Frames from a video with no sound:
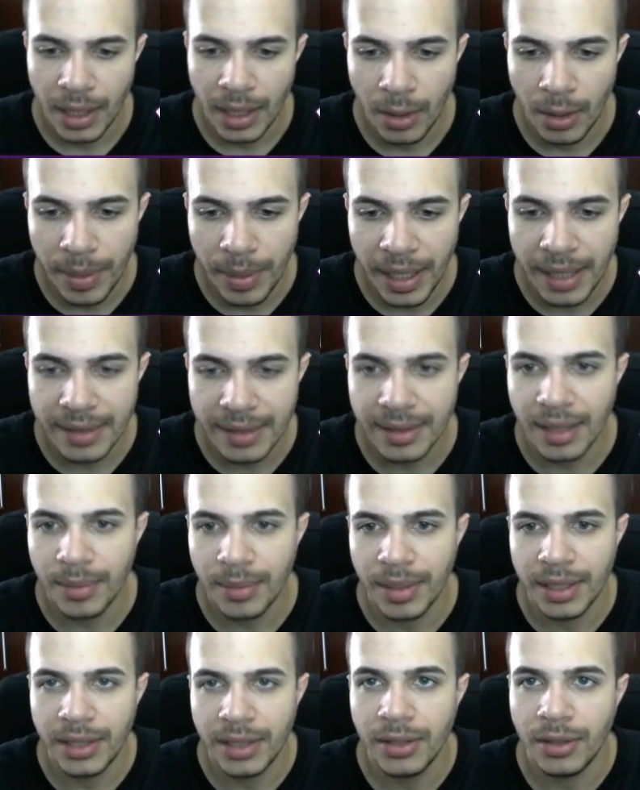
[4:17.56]
Eu peguei essa
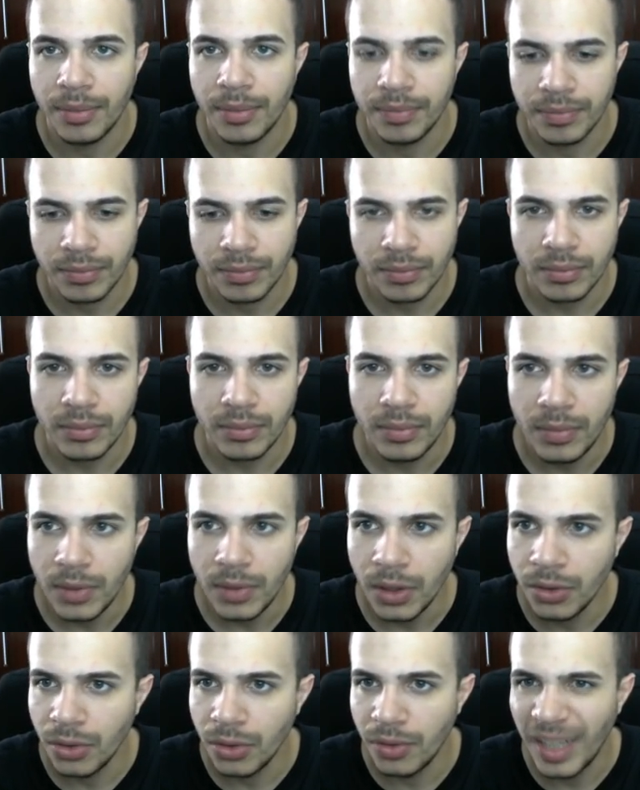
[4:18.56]
arma aqui, ó
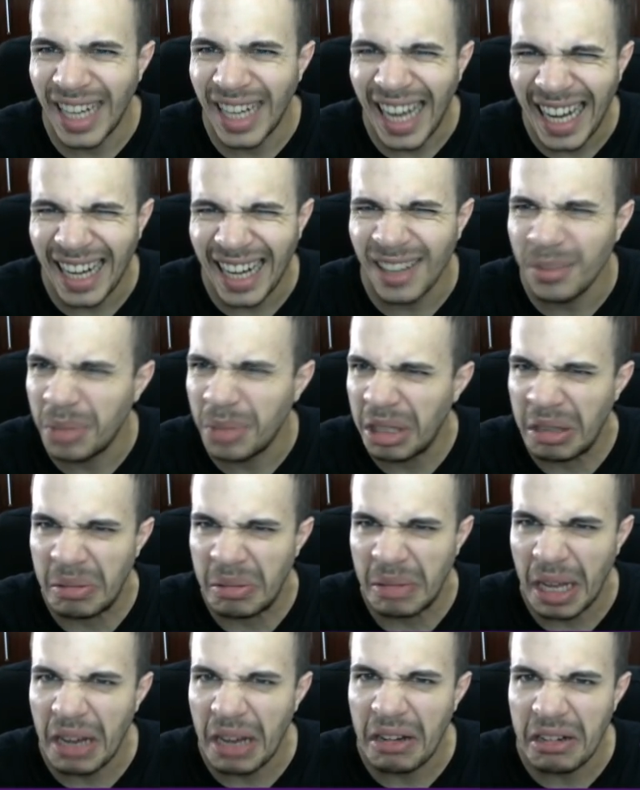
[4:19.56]
chover, caralho, mano.
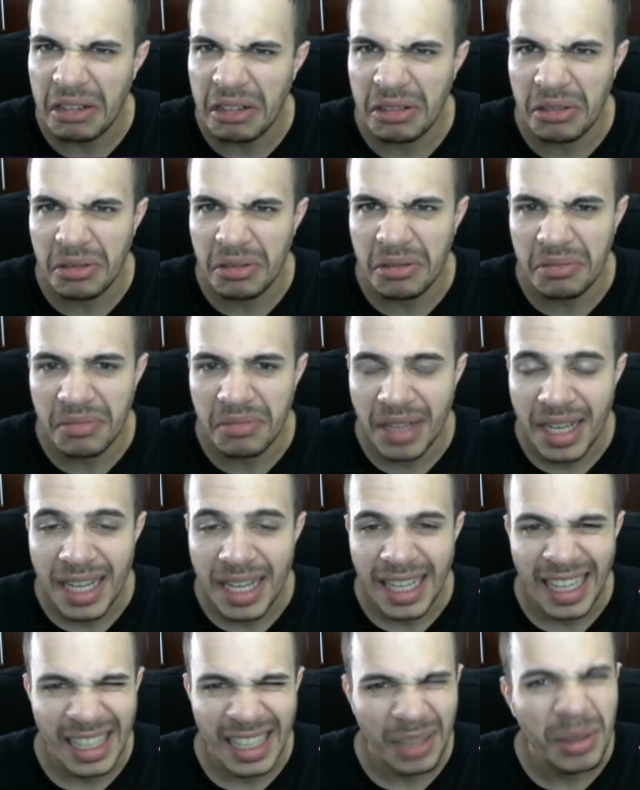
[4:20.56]
Da hora, tô.
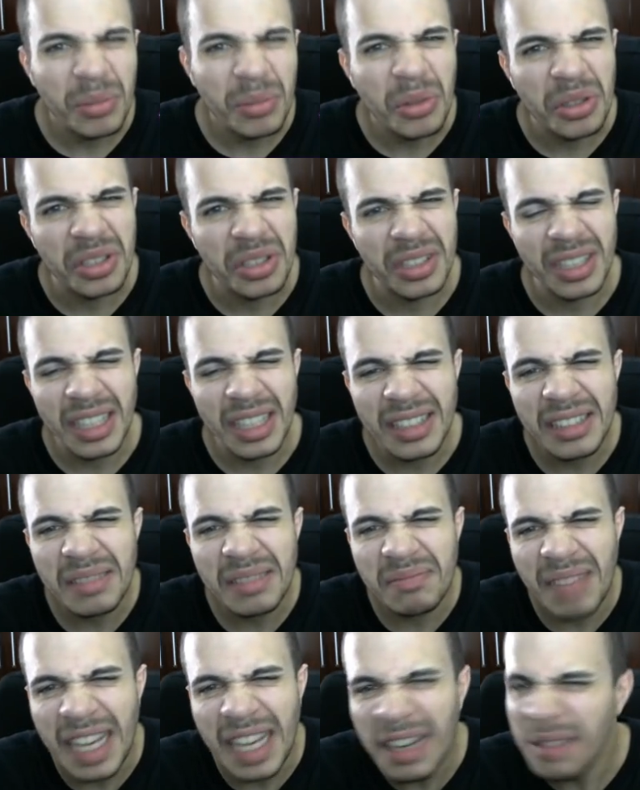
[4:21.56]
Cara, dá uma emoção. Né,
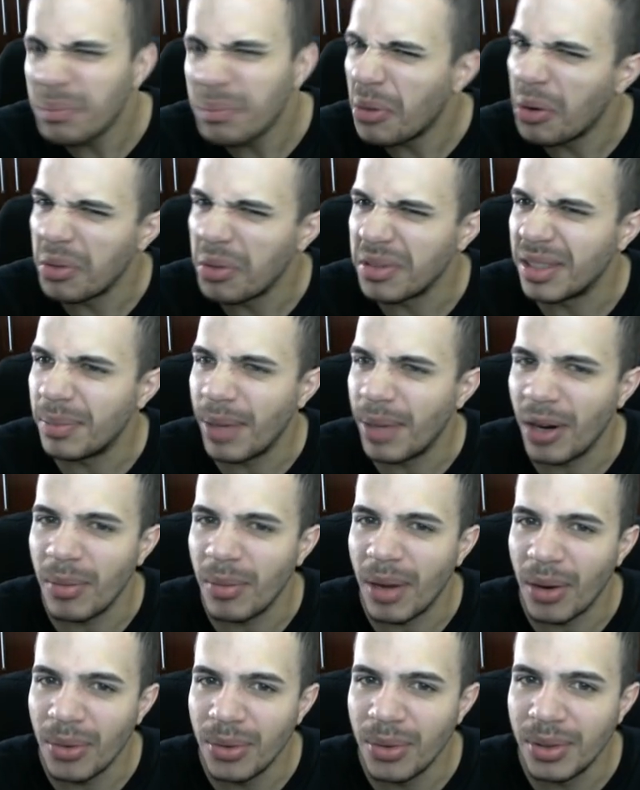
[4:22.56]
assim, é bom quando você pega o
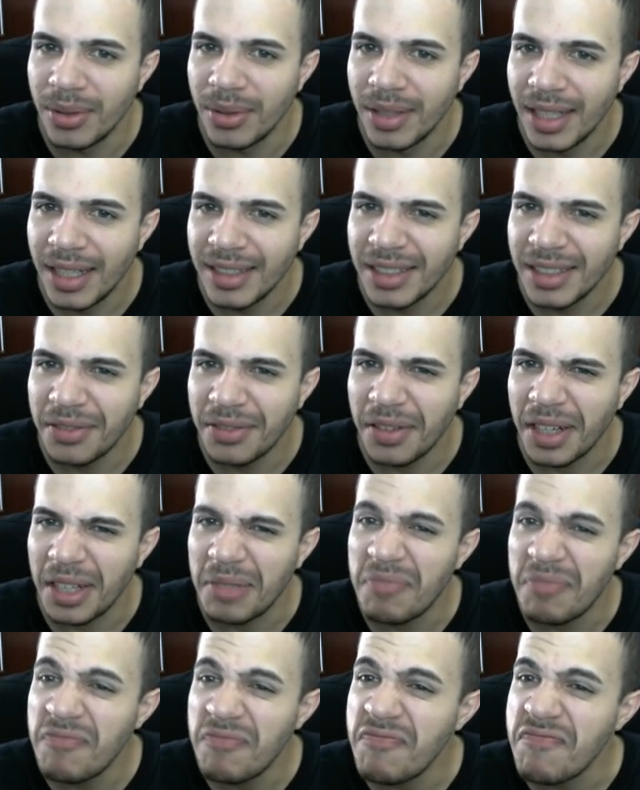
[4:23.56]
bagulho, você
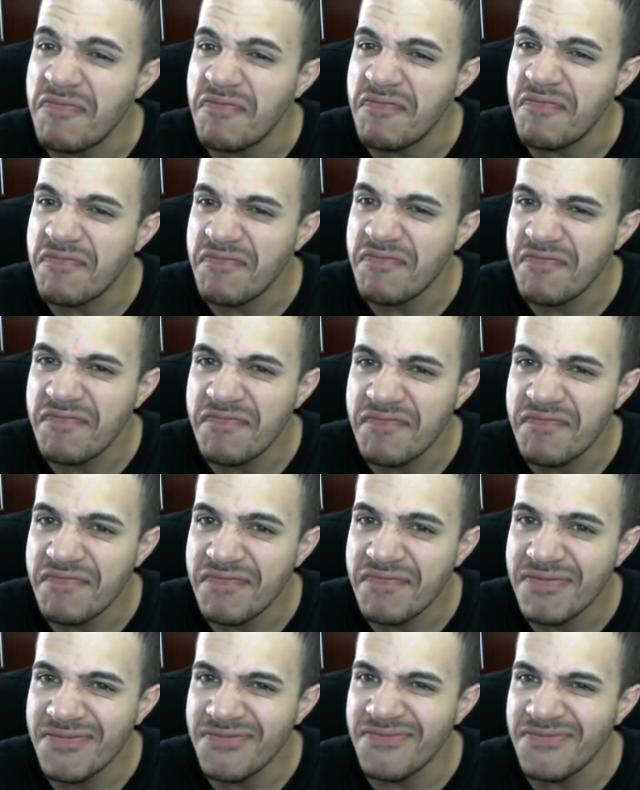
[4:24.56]
fala, hum,
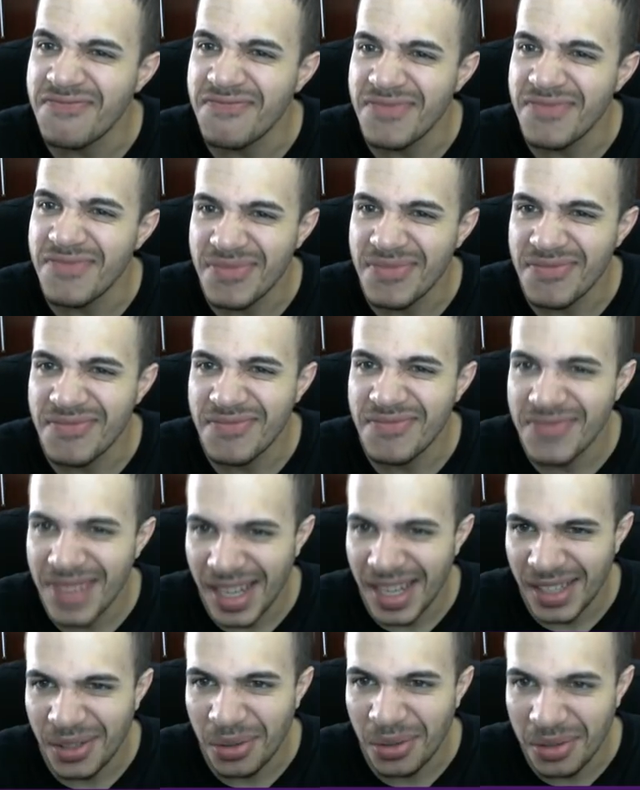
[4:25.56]
hum,
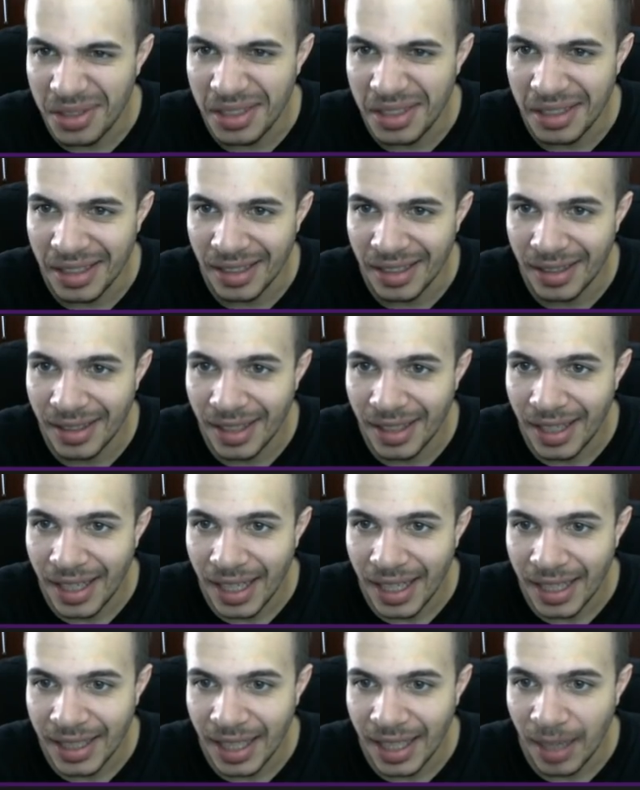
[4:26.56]
Suzica.
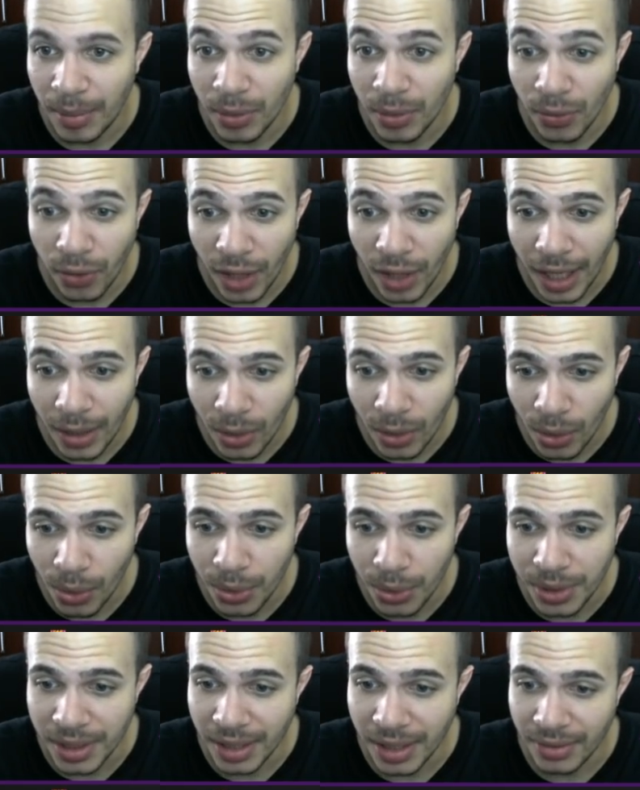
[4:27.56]
Cadê a arma? Não foi a
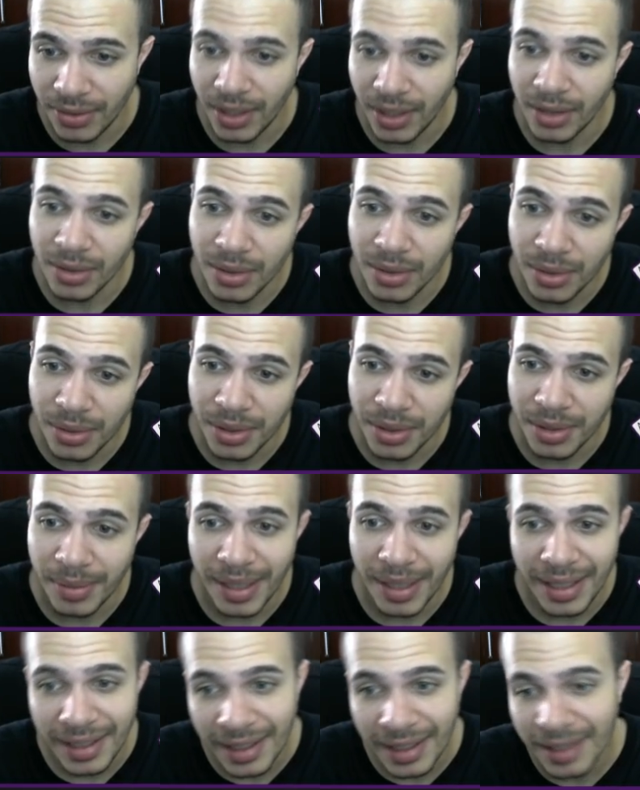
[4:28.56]
Gold, né? Não foi a Gold,
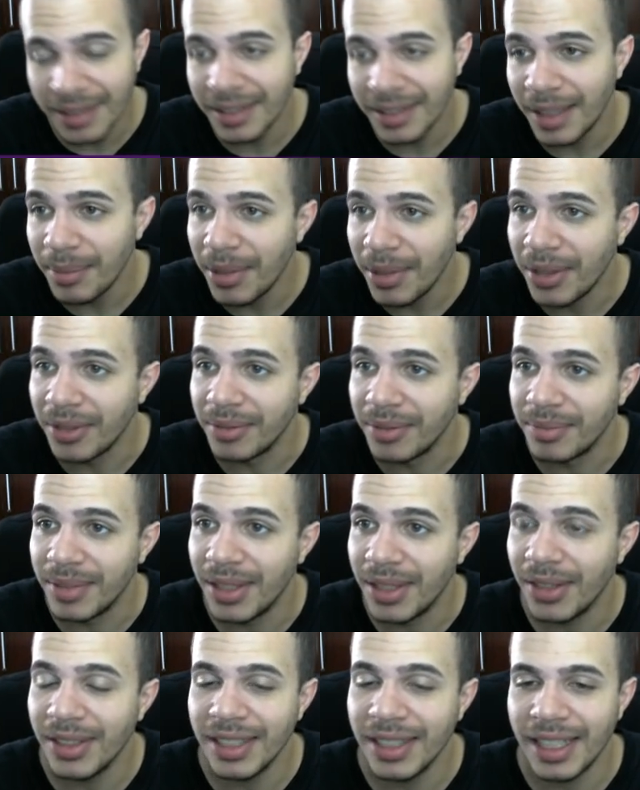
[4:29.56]
mas é, tá bom,
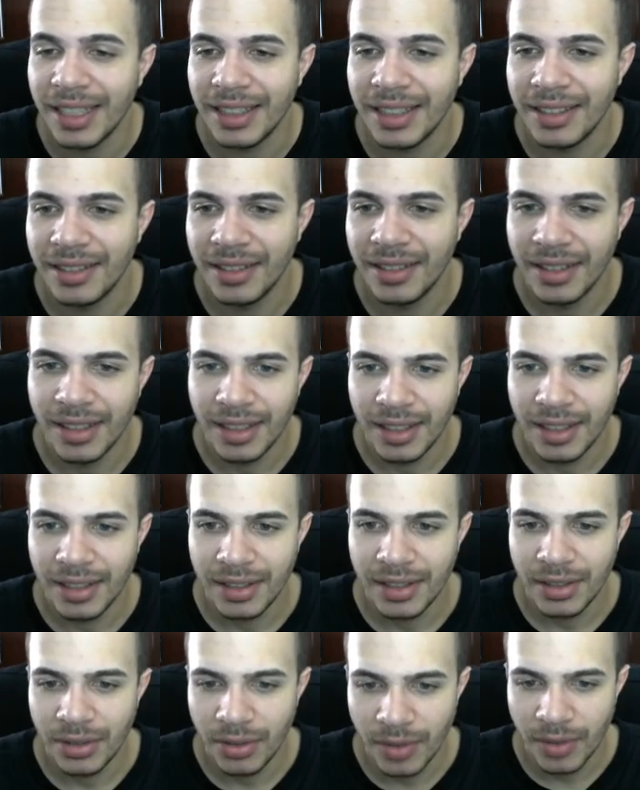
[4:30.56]
melhor que nada.
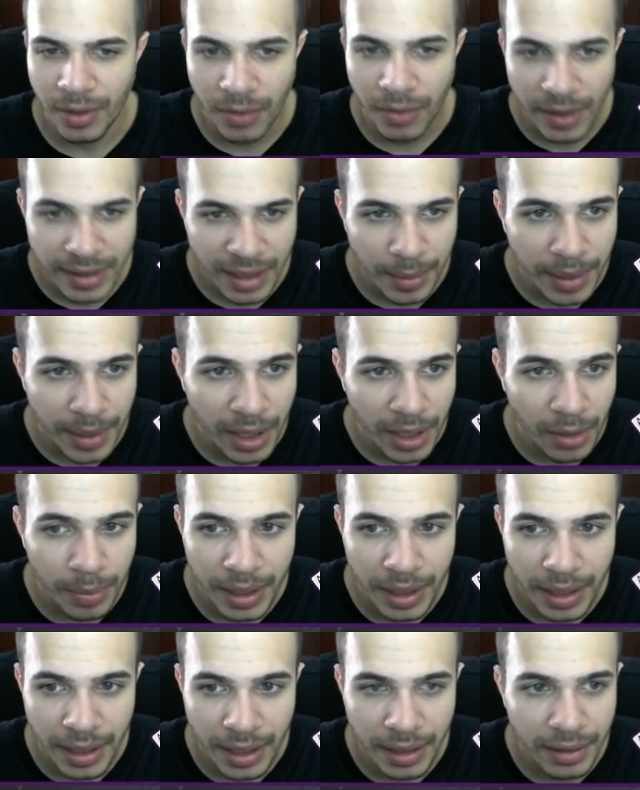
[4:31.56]
Deixa eu ver, foi essa arma aqui que eu
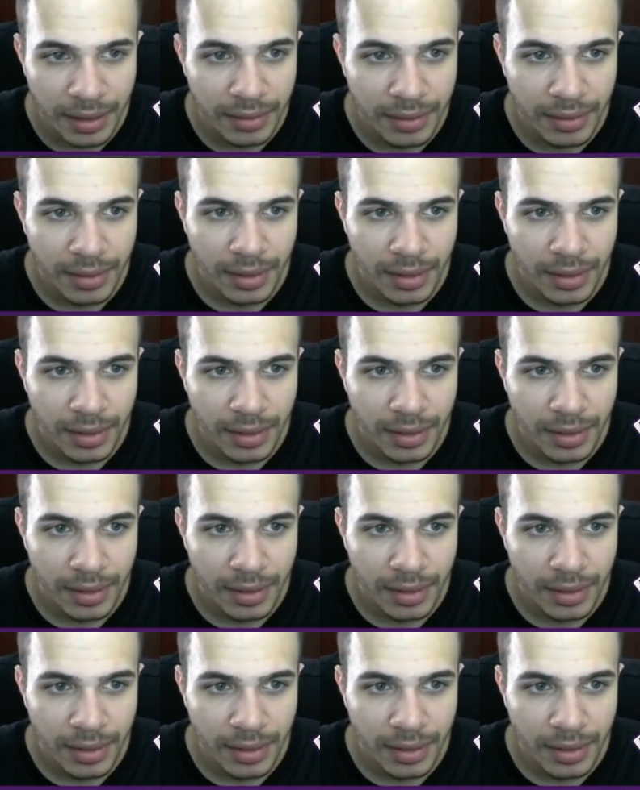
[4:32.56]
peguei.